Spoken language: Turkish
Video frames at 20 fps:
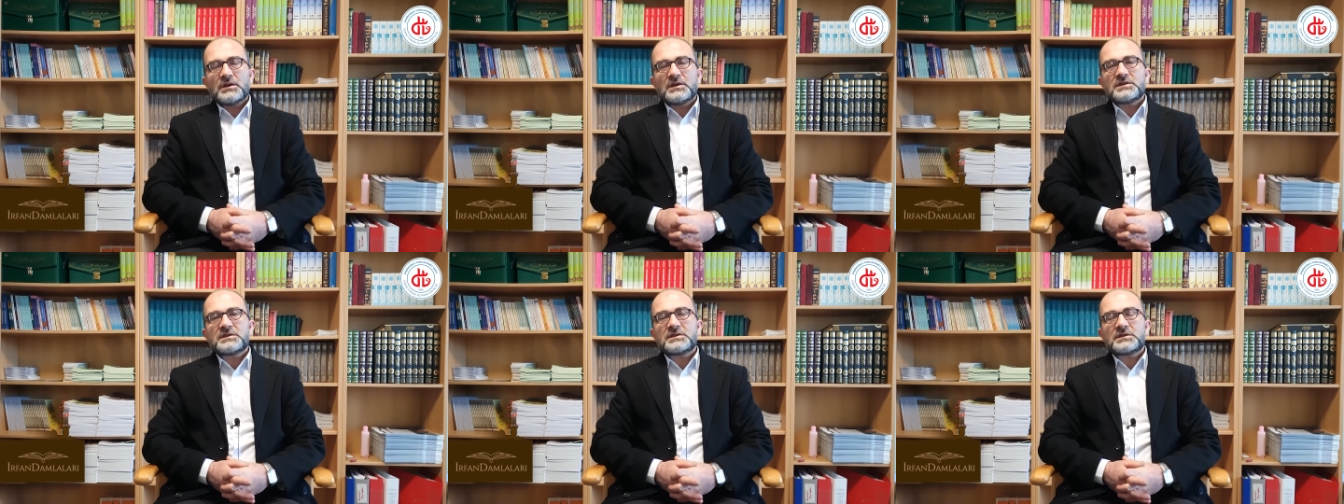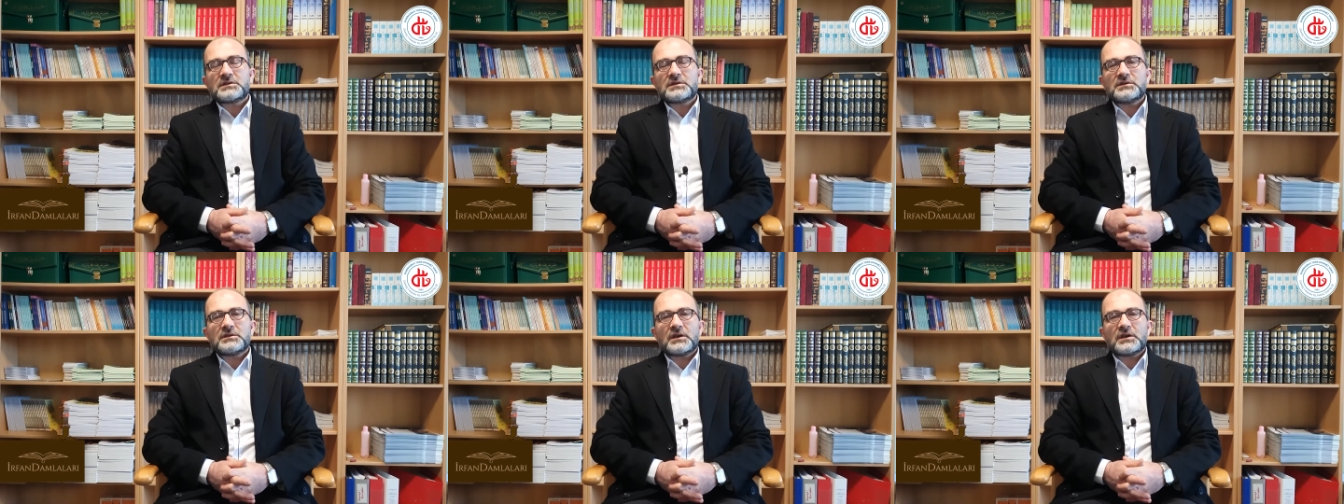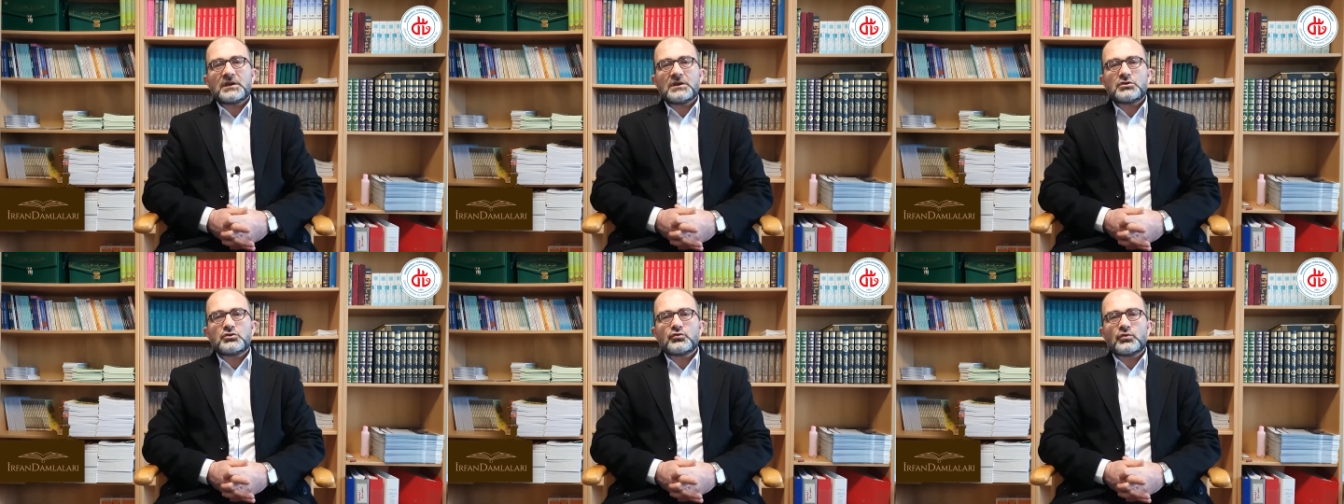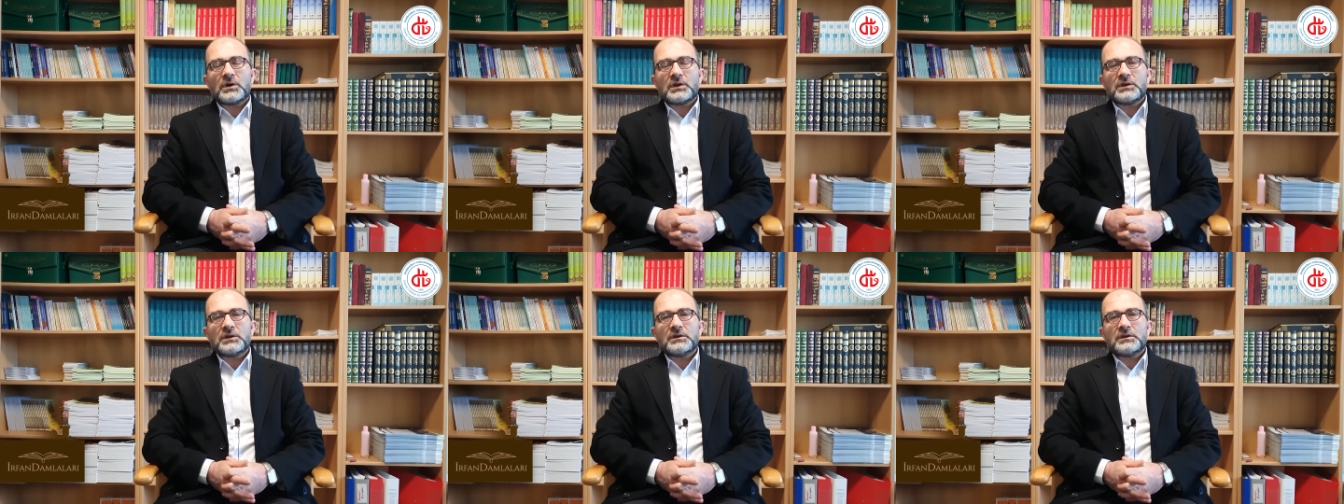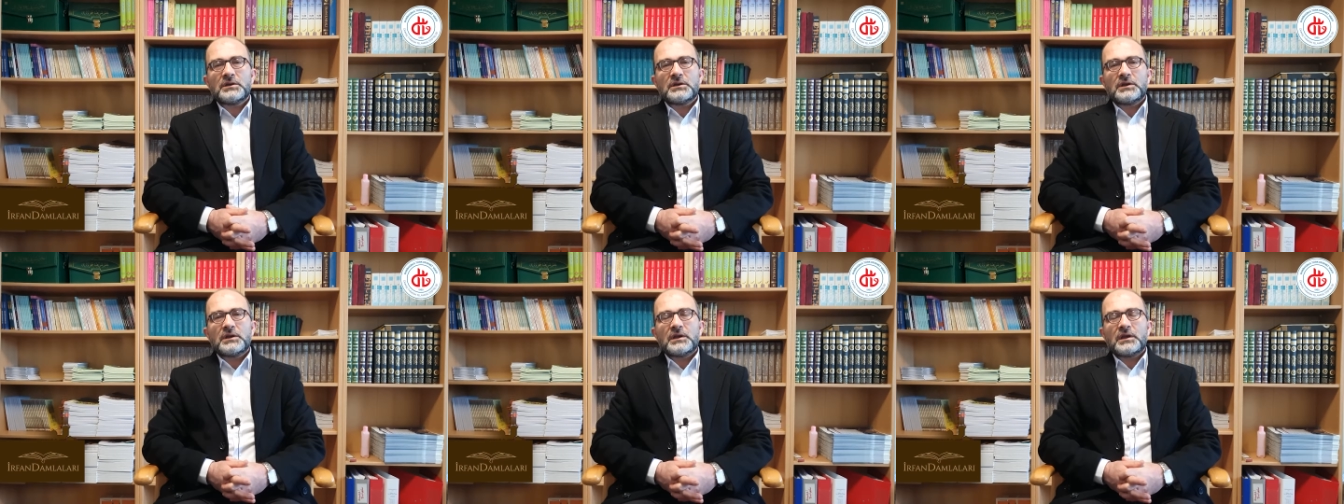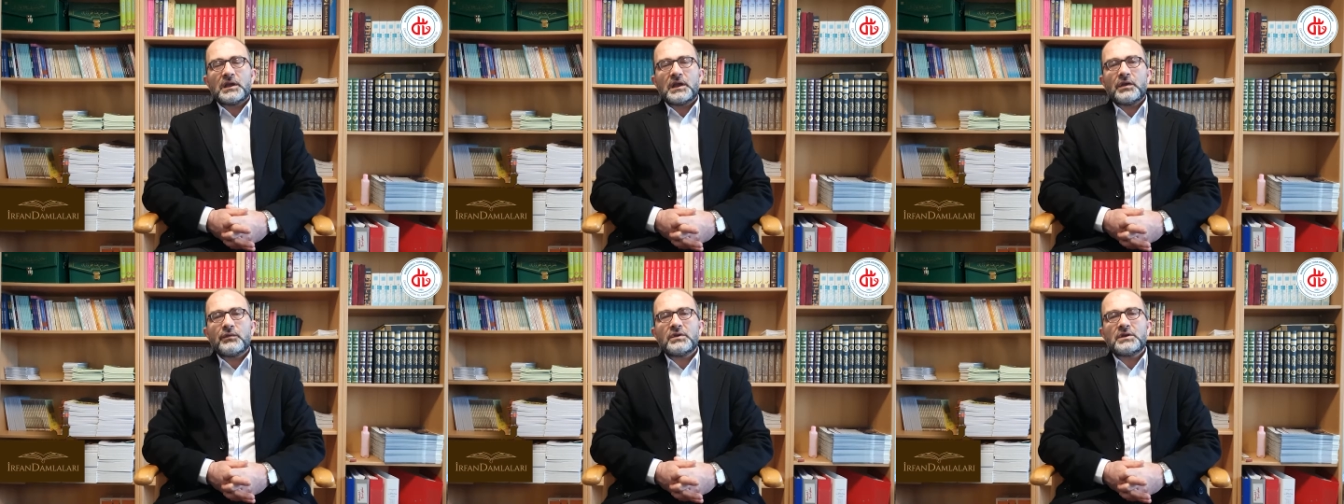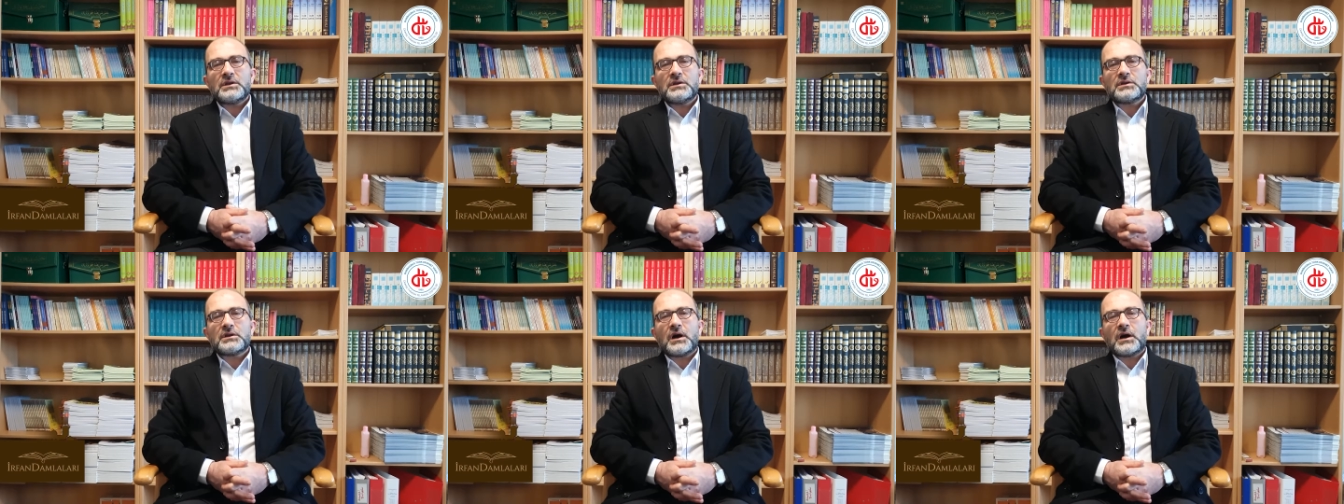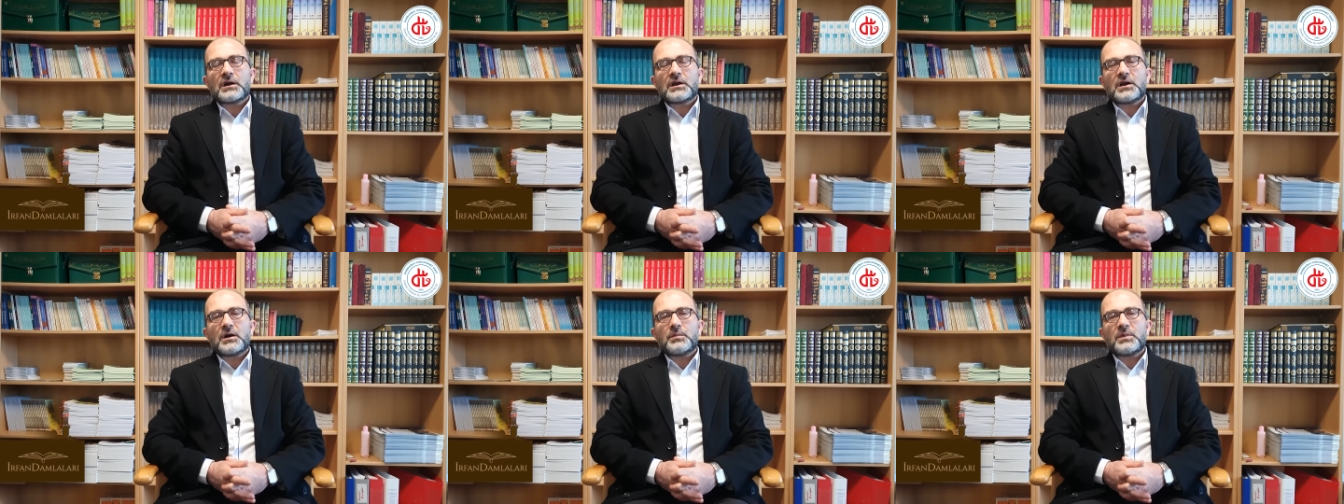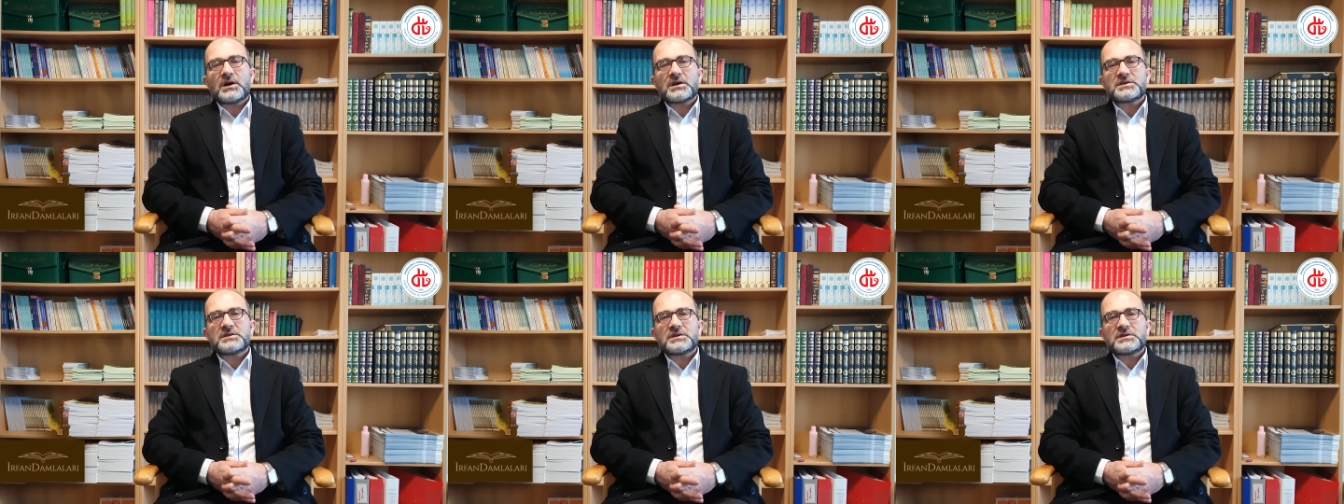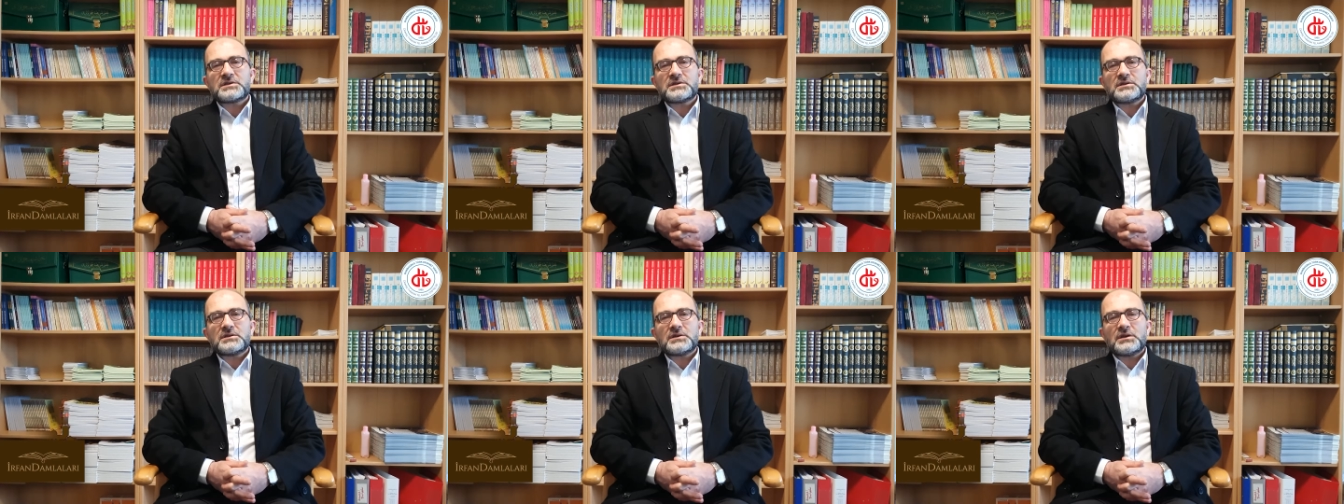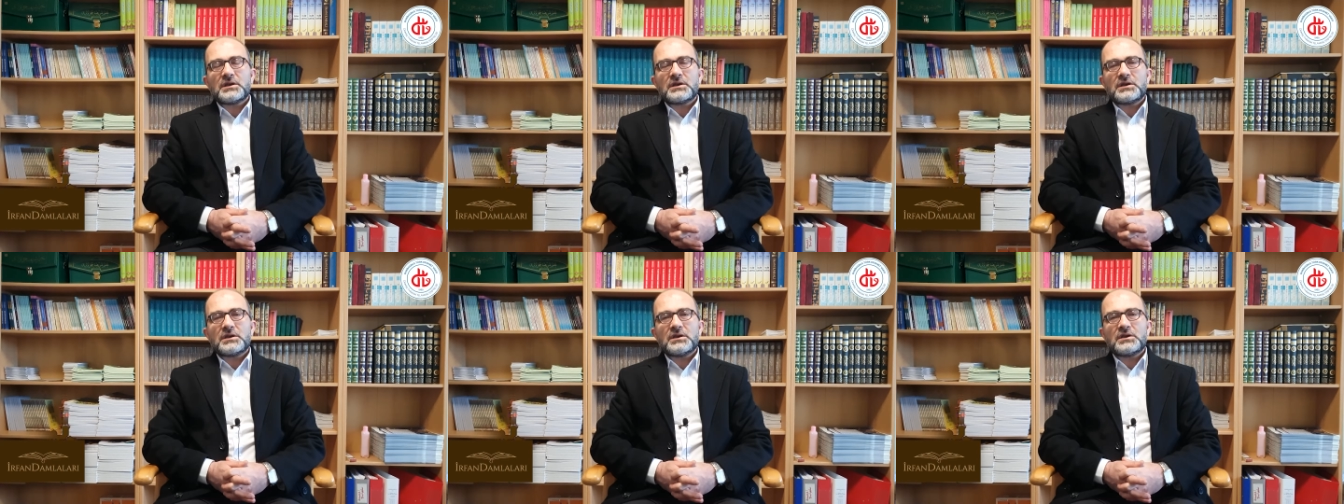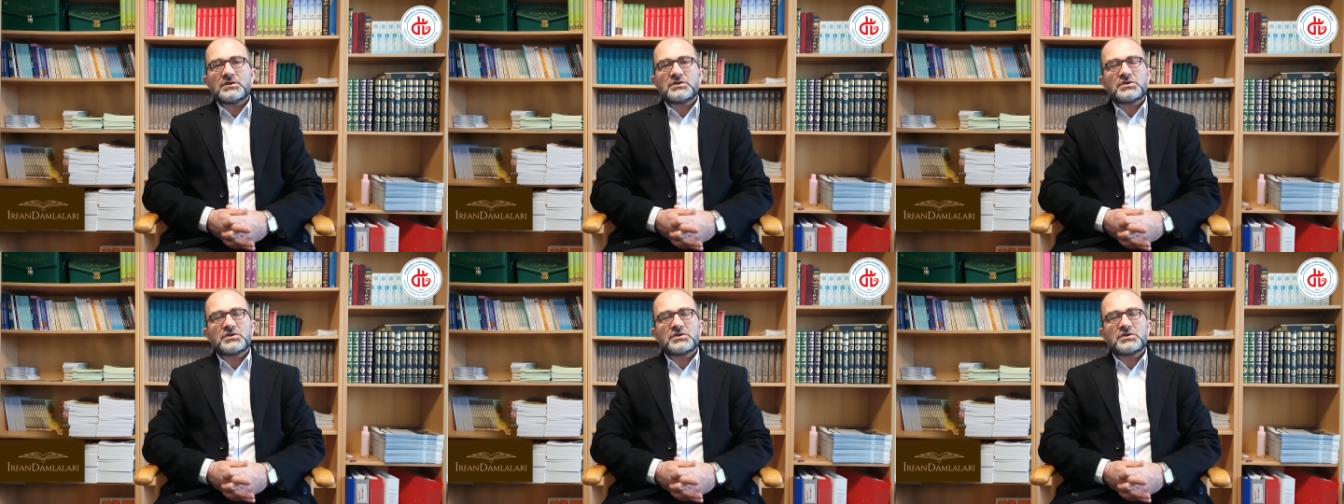Sırtındaki çuvalı evinin arka bahçesindeki